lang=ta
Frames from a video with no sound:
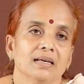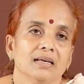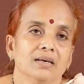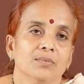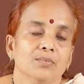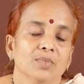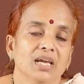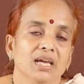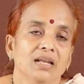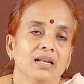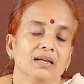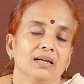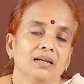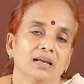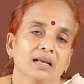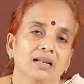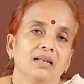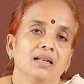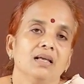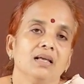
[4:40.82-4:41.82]
மேலே
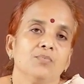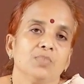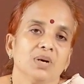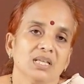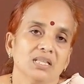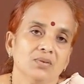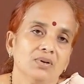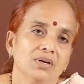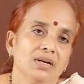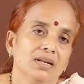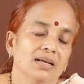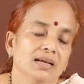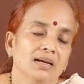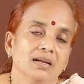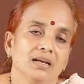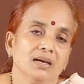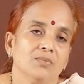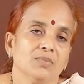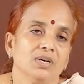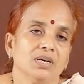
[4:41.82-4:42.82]
நல்ல பதிவுகளையாக
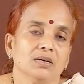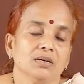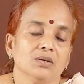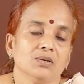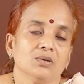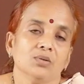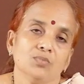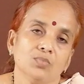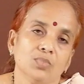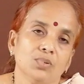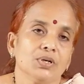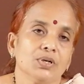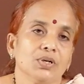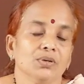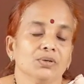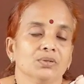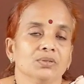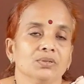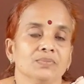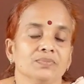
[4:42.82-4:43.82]
நாம
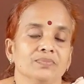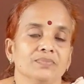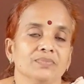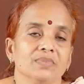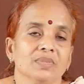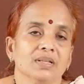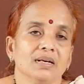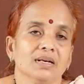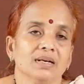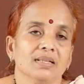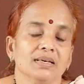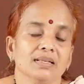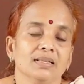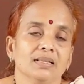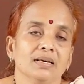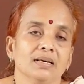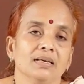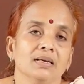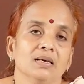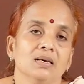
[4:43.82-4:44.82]
போடணும் அதே
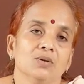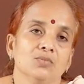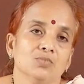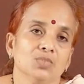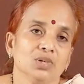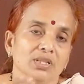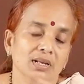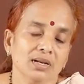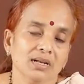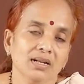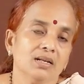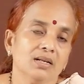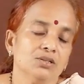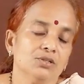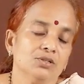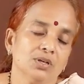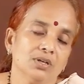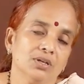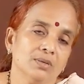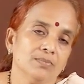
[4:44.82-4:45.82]
தான் முதல்ல
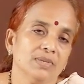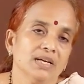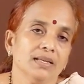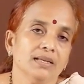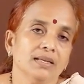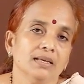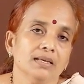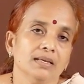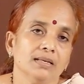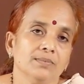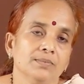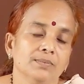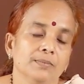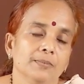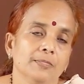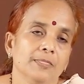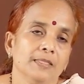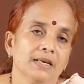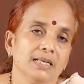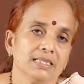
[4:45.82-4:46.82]
நான் சொன்ன மாதிரி
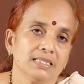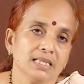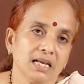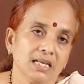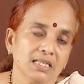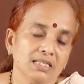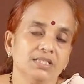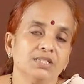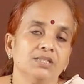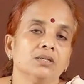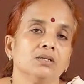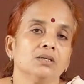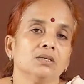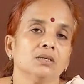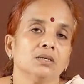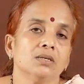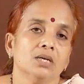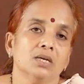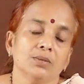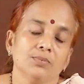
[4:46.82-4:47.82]
இந்த சஞ்சிதம்
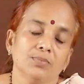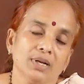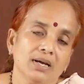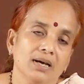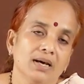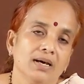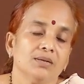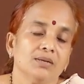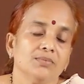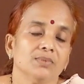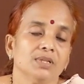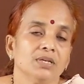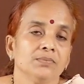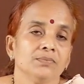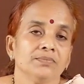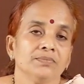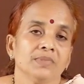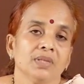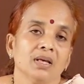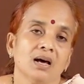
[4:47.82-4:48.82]
பிராரப்தம்
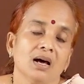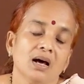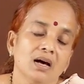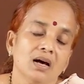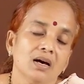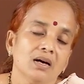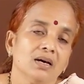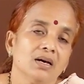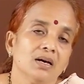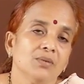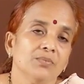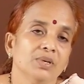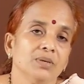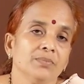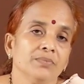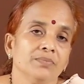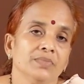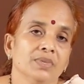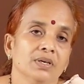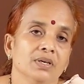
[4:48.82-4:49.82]

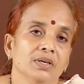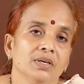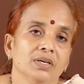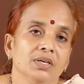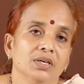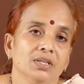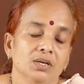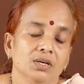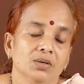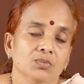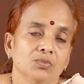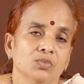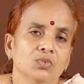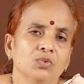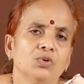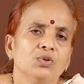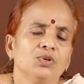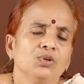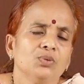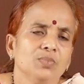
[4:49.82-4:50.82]
ஆகாமியம் இந்த
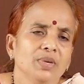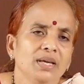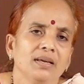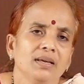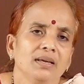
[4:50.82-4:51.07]
மூணுமே